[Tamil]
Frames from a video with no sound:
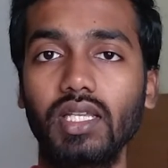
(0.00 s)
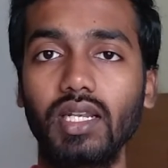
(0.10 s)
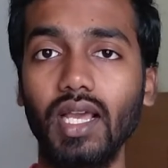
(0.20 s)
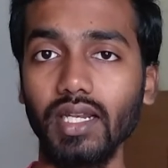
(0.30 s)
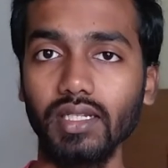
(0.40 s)
இந்த
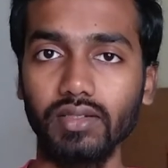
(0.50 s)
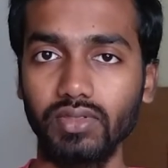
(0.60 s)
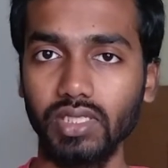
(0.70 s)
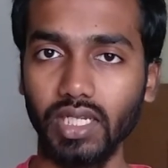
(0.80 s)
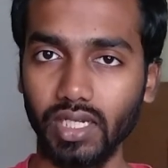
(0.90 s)
லேண்ட்
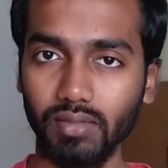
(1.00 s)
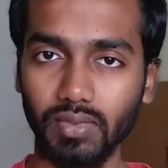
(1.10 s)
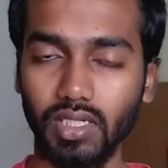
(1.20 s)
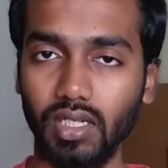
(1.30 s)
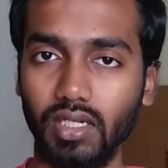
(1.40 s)
டாண்ட்லர் வந்துட்டு என்ன
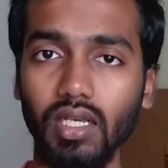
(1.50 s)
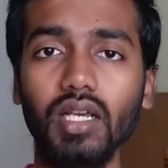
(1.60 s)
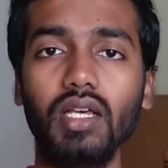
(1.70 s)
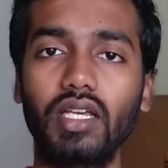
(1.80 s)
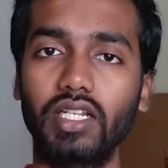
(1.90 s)
பண்ணாங்கன்னா
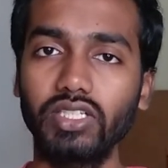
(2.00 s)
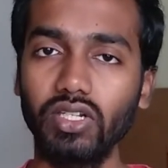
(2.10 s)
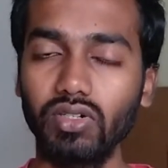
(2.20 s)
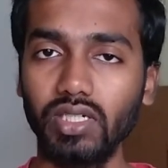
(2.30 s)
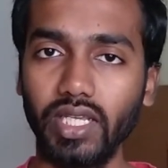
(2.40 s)

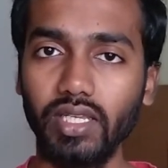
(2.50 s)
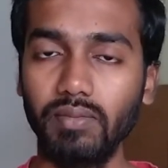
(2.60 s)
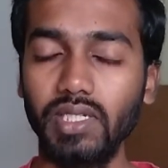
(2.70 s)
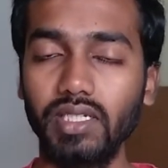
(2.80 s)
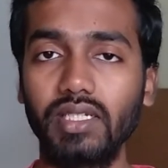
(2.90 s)
ரஷ்யாவோட
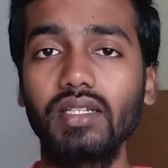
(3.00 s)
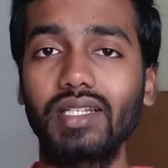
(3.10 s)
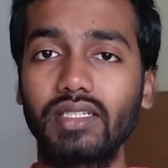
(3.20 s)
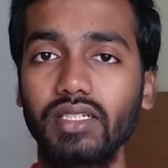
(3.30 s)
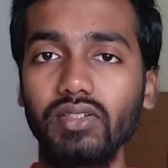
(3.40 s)
டைப் பண்ணிவிட்டு
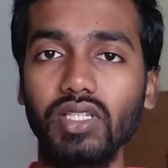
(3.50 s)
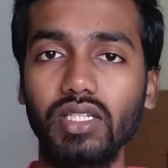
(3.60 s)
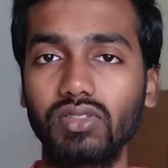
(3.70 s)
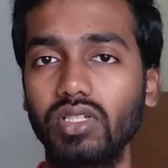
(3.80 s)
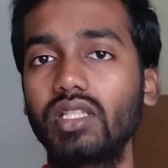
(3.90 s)
ரஷ்யா வந்து
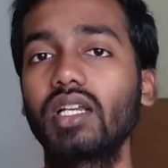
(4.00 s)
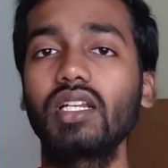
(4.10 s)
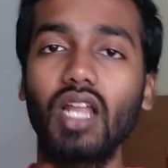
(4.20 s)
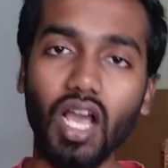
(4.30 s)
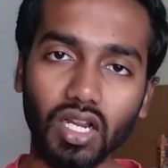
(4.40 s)
என்ன
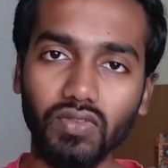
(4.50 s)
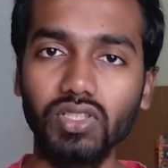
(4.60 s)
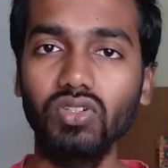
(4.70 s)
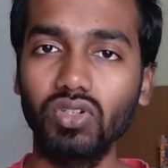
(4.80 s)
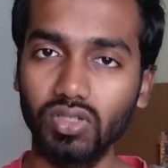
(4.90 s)
சொல்லியிருந்தாங்கன்னா நாங்கள்
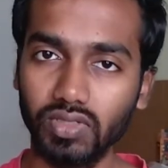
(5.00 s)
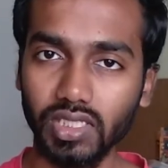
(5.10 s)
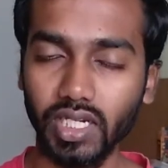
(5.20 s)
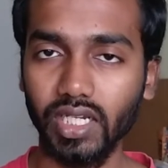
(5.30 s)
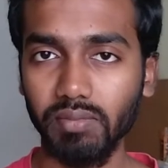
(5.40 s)
வந்து உங்களுக்கு
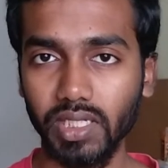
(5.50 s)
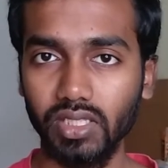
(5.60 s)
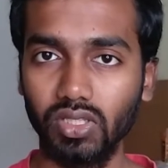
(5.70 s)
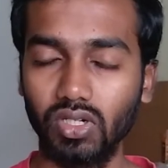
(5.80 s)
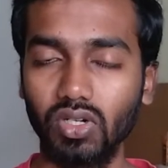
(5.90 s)
வந்து ரெடி
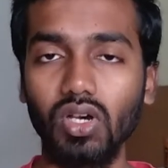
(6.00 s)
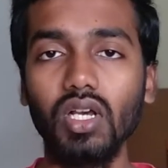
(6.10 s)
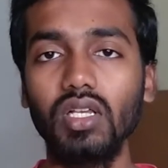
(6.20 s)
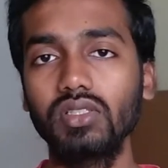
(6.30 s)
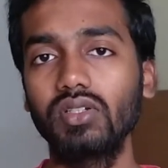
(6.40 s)
பண்ணி தர்றோம்
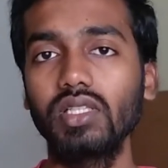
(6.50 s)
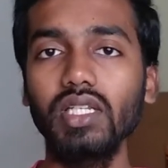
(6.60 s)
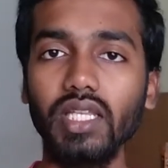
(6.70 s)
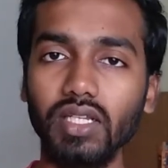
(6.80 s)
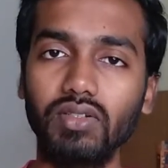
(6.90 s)
ஸோ
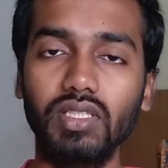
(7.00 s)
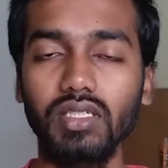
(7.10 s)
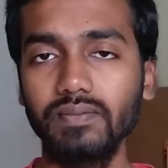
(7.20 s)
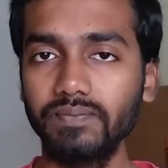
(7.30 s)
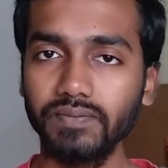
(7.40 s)
வந்து நீங்கள் வந்து
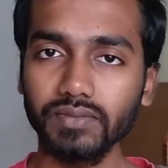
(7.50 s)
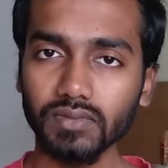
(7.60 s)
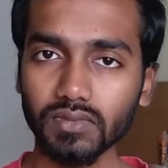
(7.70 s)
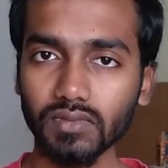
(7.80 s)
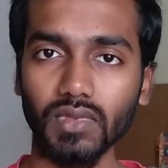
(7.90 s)

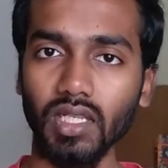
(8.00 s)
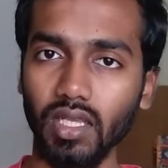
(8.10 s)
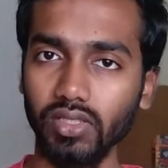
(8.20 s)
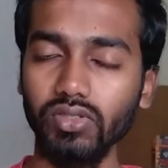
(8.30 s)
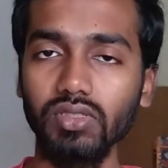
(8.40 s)

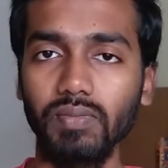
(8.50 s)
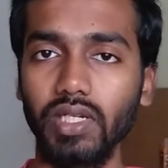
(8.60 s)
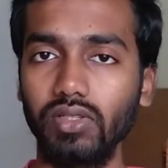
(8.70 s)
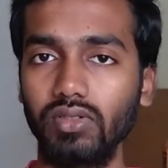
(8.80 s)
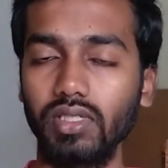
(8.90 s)
அதை யூஸ்
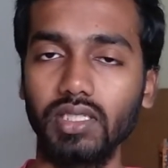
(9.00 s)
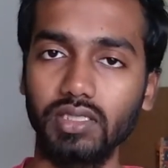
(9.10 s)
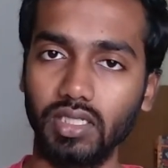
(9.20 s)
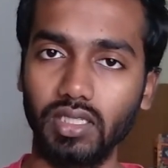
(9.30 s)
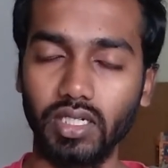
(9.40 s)
பண்ணிக்கோங்க இந்த
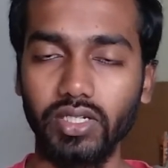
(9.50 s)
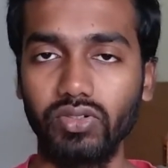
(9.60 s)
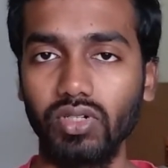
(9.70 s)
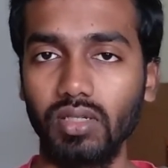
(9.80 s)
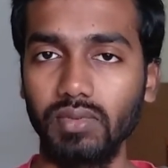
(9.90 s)
சந்திராயன்
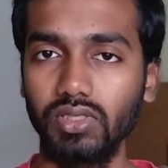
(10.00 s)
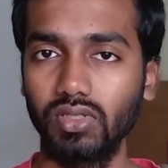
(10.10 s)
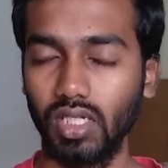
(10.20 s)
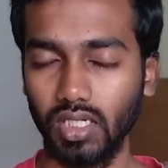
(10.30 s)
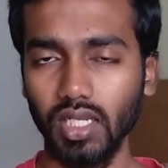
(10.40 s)
டூல் அப்படின்னு
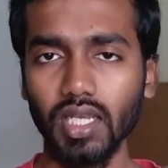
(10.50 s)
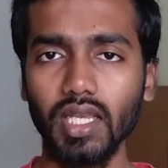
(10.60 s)
சொன்னாங்க